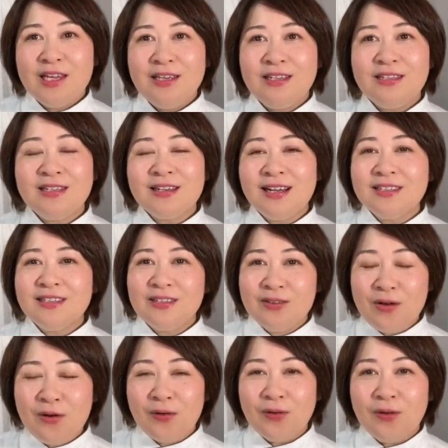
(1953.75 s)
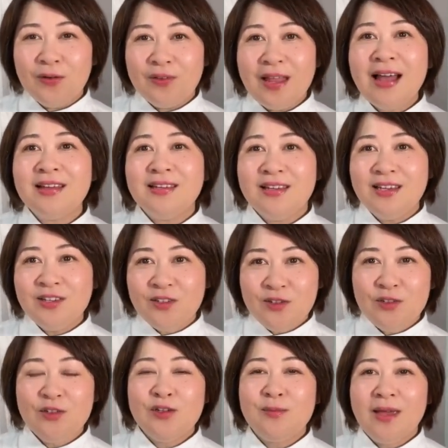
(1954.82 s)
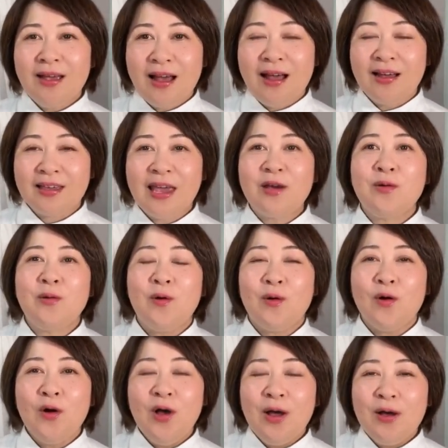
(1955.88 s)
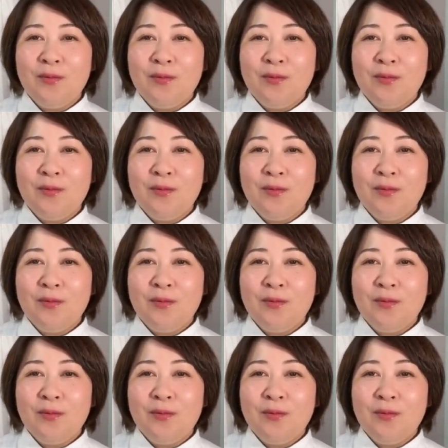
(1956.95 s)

しちがつのだいいっしゅうめが結構